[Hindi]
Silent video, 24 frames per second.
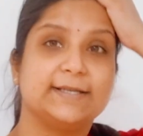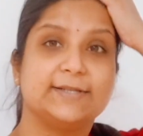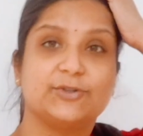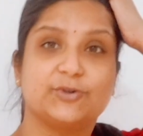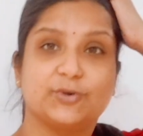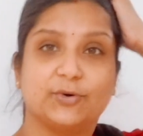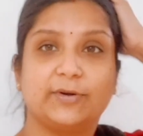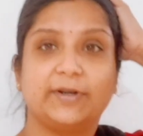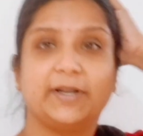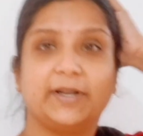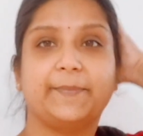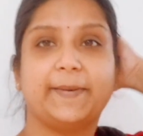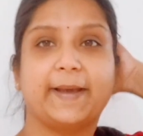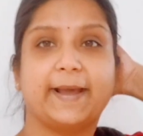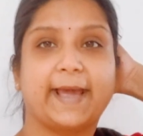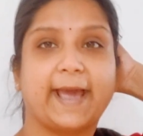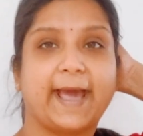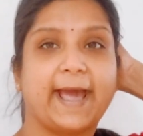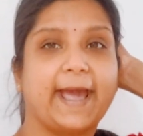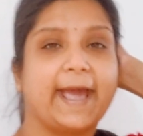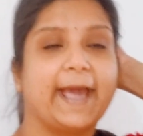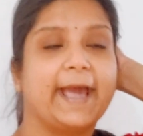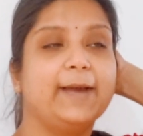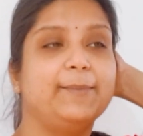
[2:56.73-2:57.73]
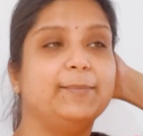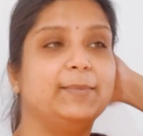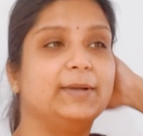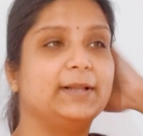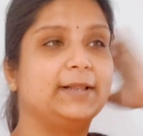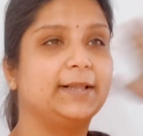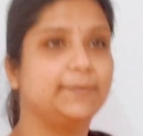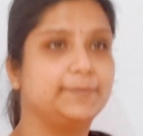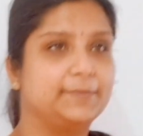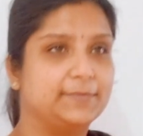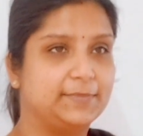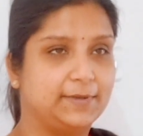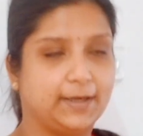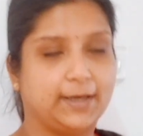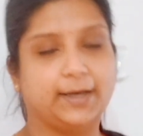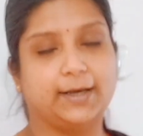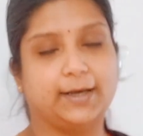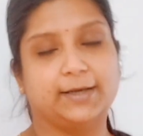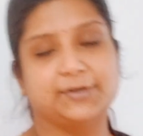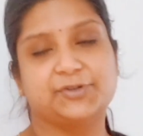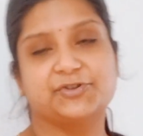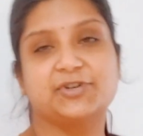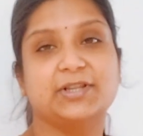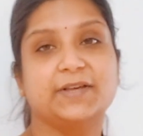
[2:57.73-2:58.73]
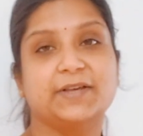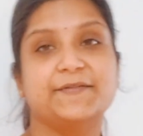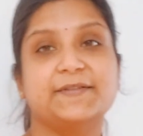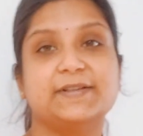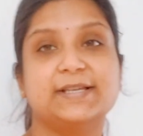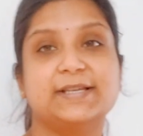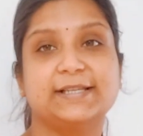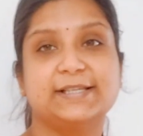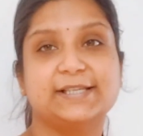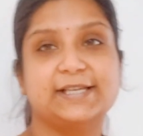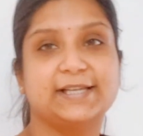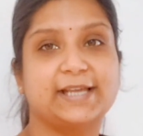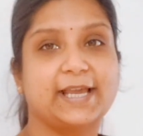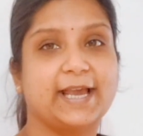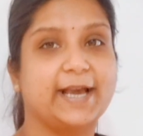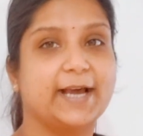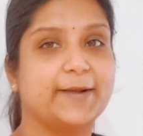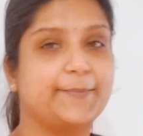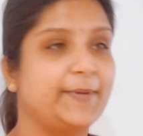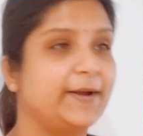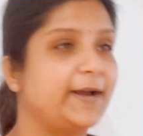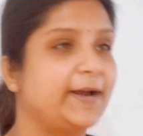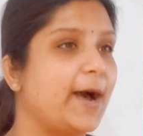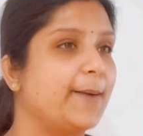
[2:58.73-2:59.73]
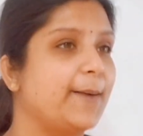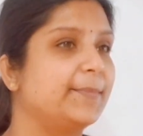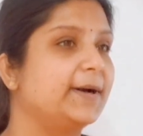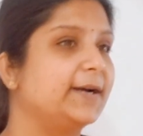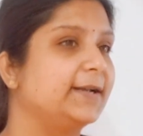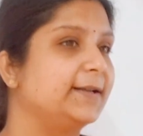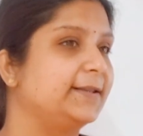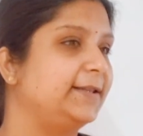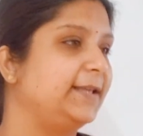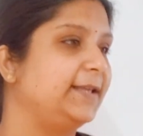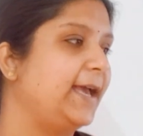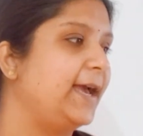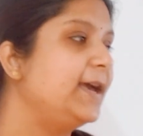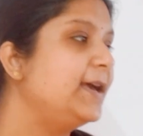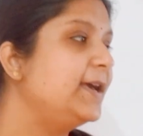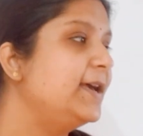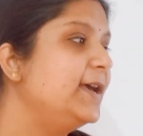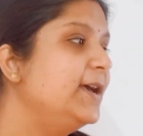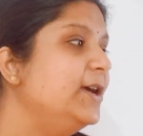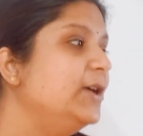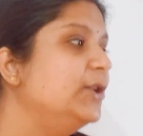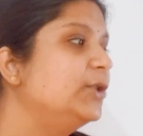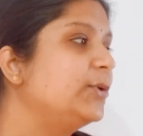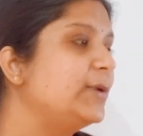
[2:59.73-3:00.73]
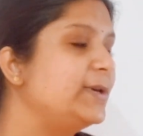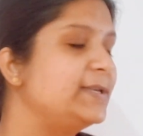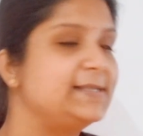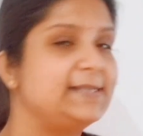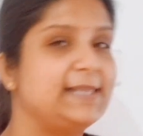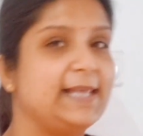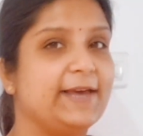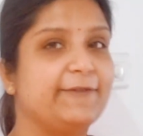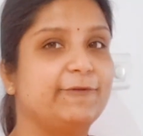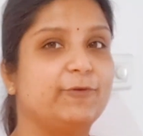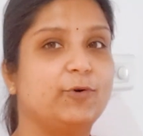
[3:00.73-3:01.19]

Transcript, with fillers: जन छुट्टी पे गए हैं मतलब श्रीदेवी जिन जिनके घर पे काम करती है तो इसलिए